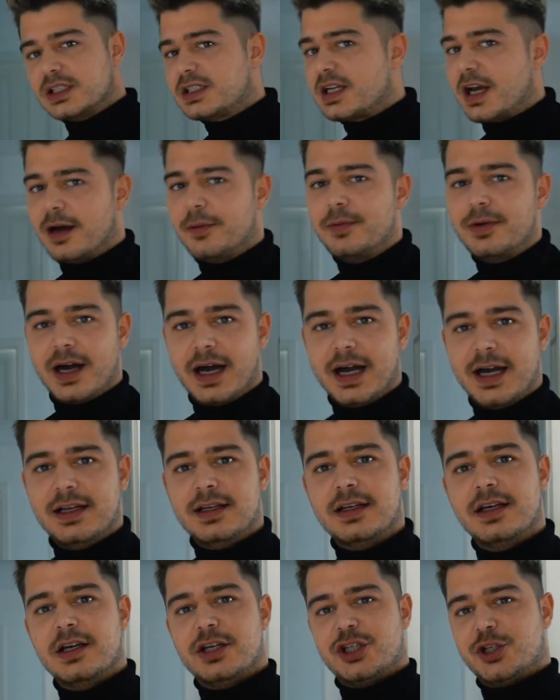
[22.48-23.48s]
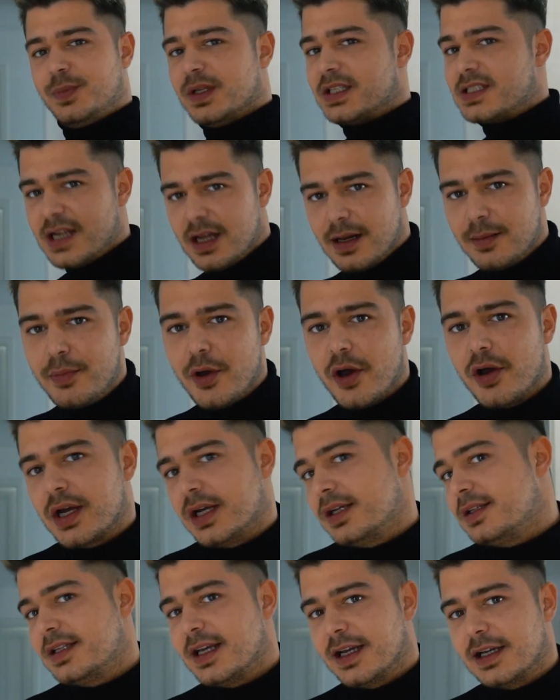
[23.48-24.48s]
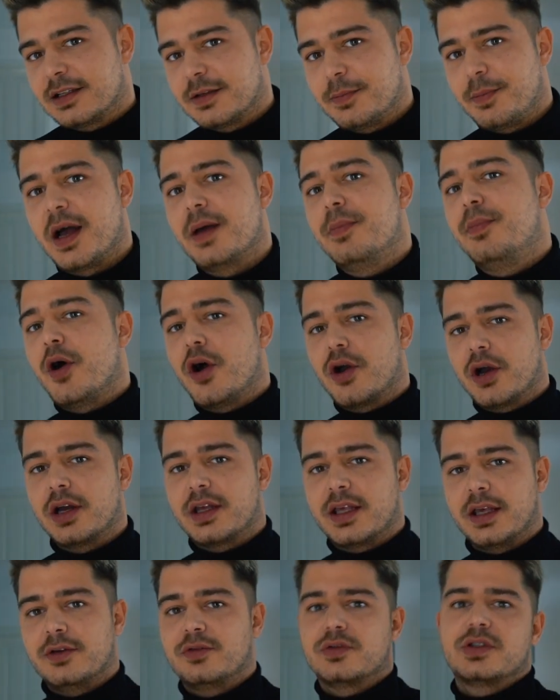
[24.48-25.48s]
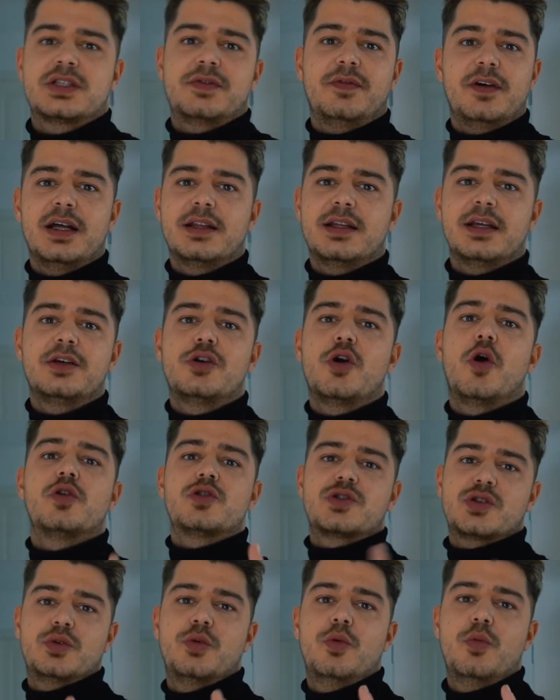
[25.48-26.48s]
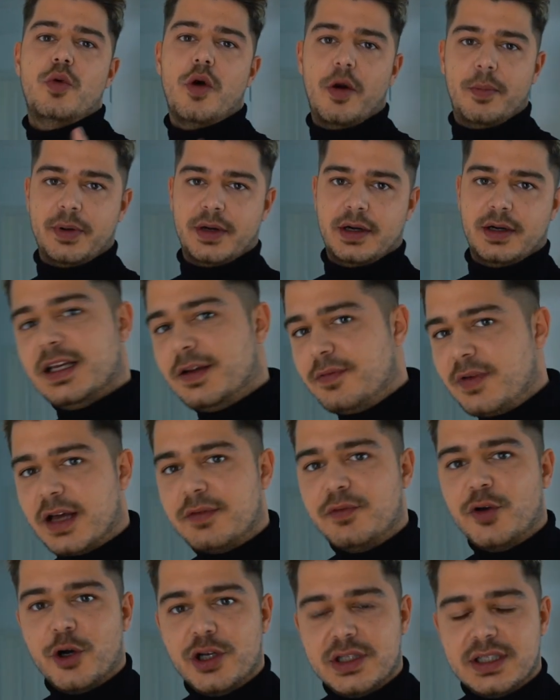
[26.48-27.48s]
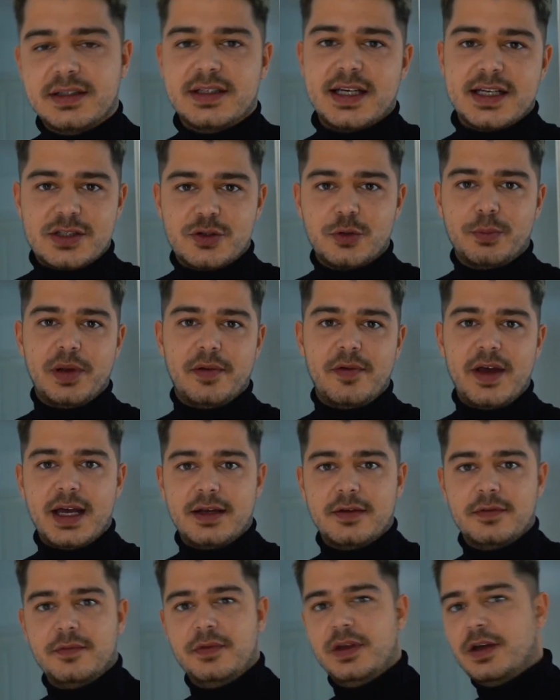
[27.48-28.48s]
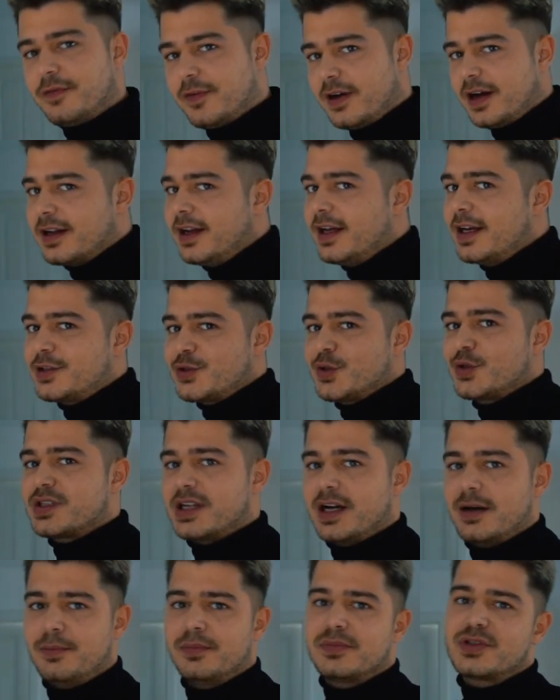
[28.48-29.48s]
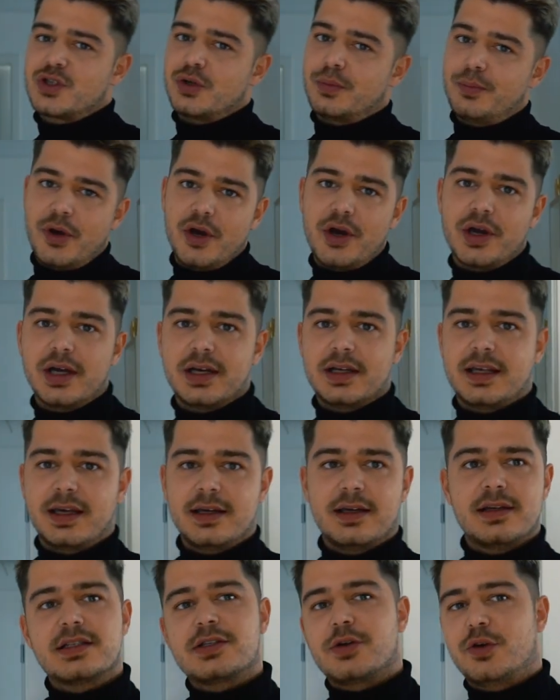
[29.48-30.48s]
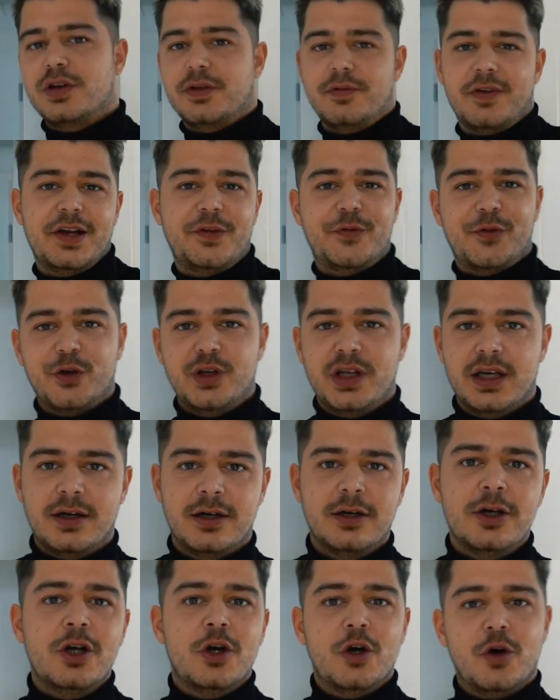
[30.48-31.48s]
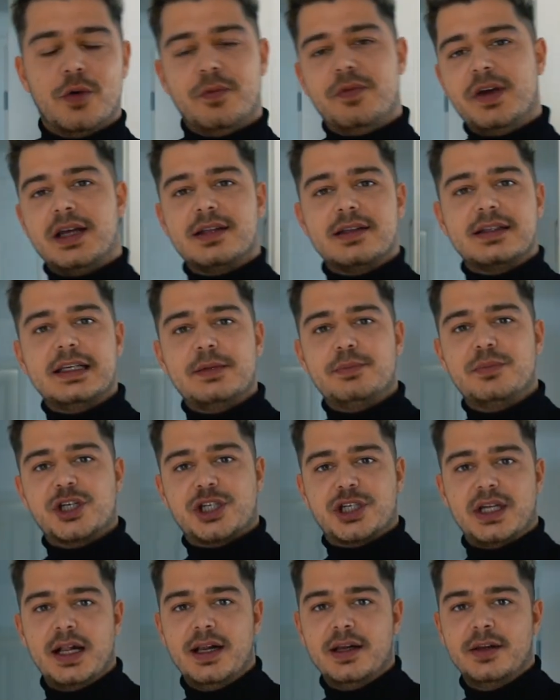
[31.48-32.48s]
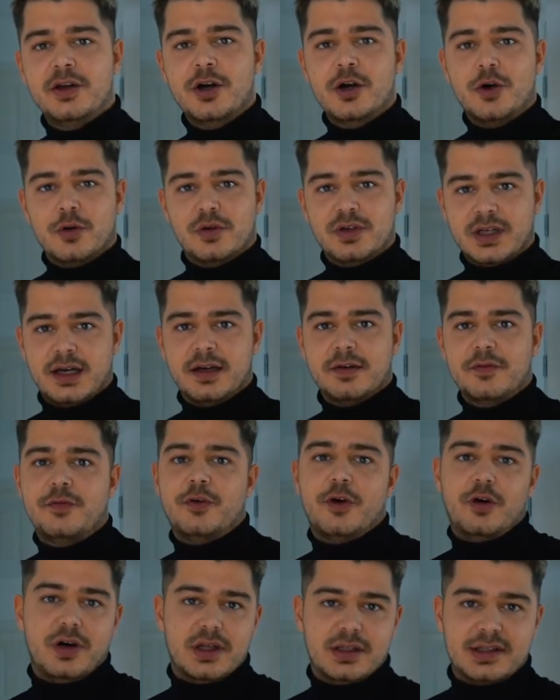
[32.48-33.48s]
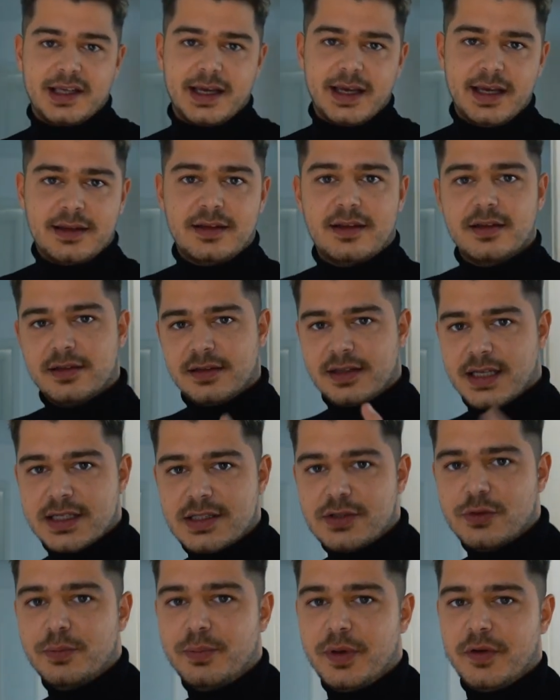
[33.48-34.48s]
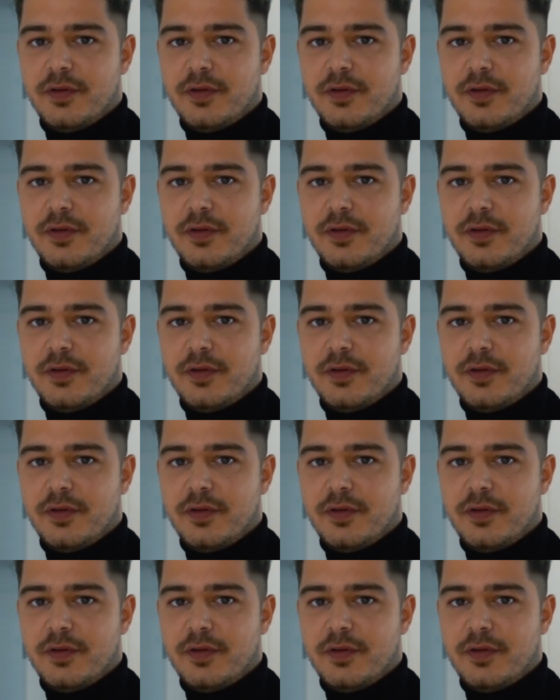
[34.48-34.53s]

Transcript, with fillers: ich habe einen speziellen Burger entdeckt bei Burger King und zwar den Ghost Whopper. Den werden wir heute testen und bewerten. Wir fahren gleich zusammen zu Burger King, ist auch nicht weit von hier und werden den bestellen und dann vor Ort direkt testen und